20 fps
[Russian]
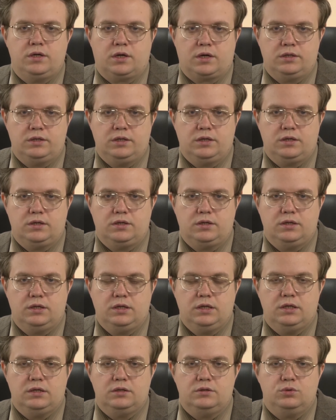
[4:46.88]
городах,
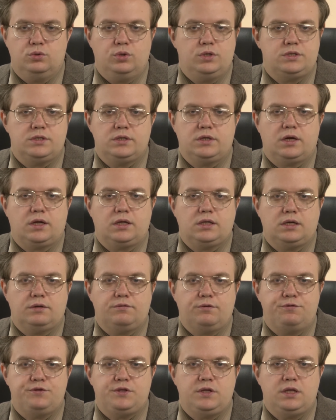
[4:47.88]
но эти города
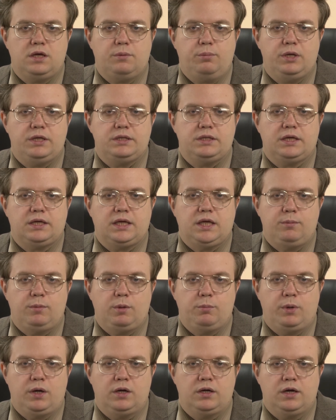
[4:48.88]
вовсе не были
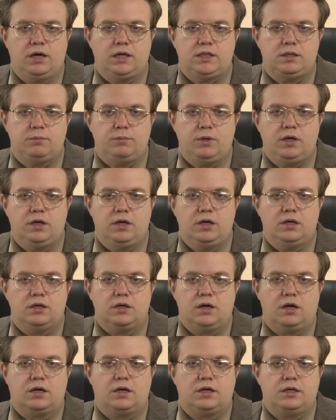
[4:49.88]
такими богатыми,
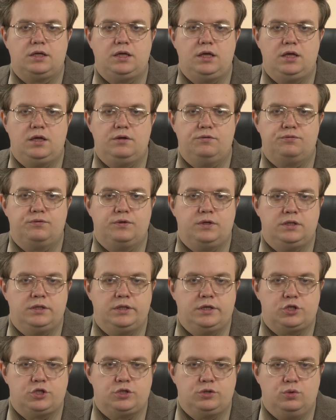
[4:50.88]
как Киев и
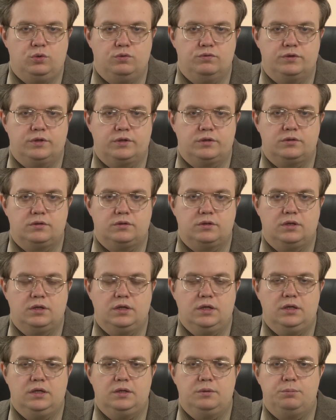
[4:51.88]
даже Новгород.
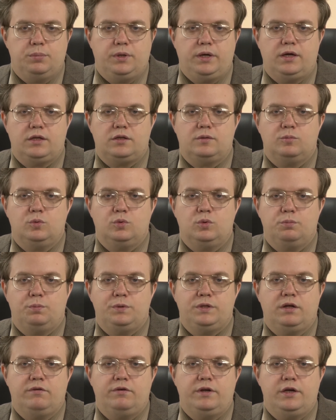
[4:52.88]
Поэтому
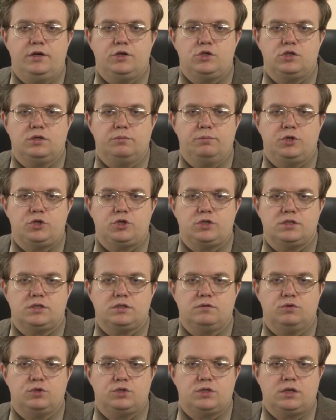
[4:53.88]
подавляющее
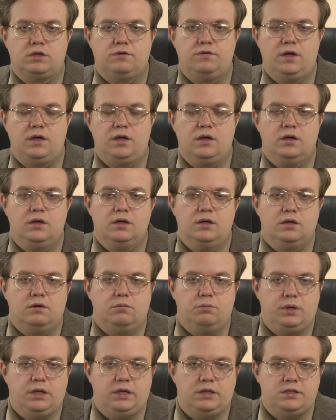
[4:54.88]
большинство церквей
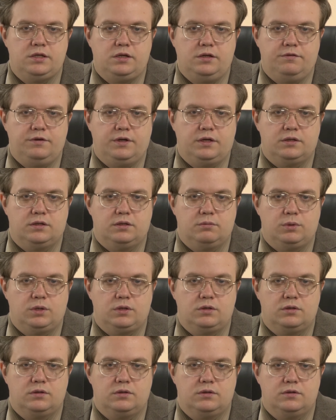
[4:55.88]
были
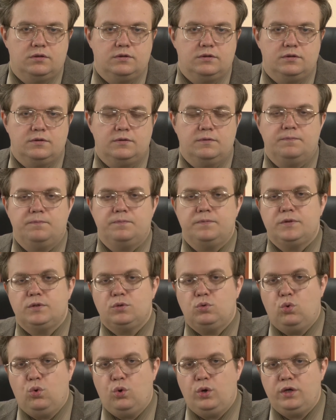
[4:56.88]
деревянными –
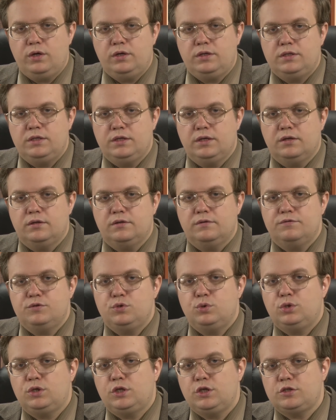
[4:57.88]
Кое-где
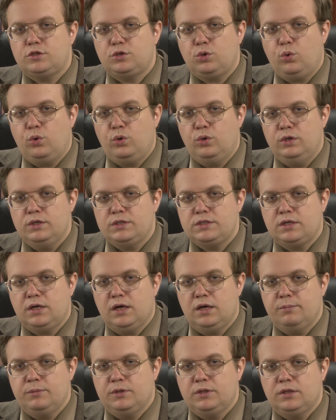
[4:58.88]
все-таки строились
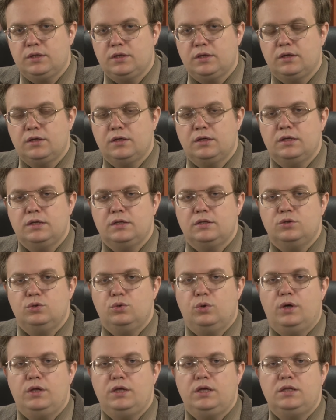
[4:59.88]
каменные,
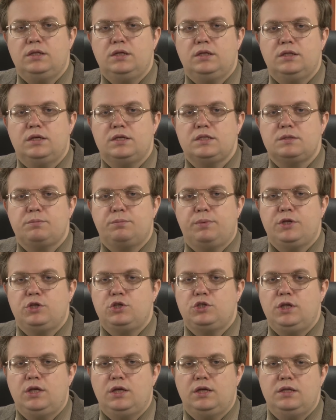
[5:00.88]
но они до нас
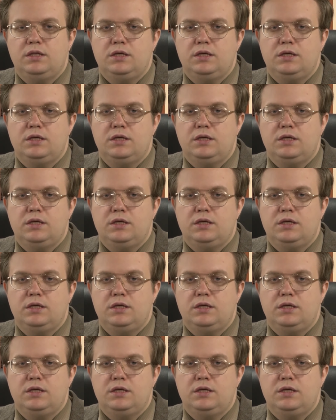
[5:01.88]
почти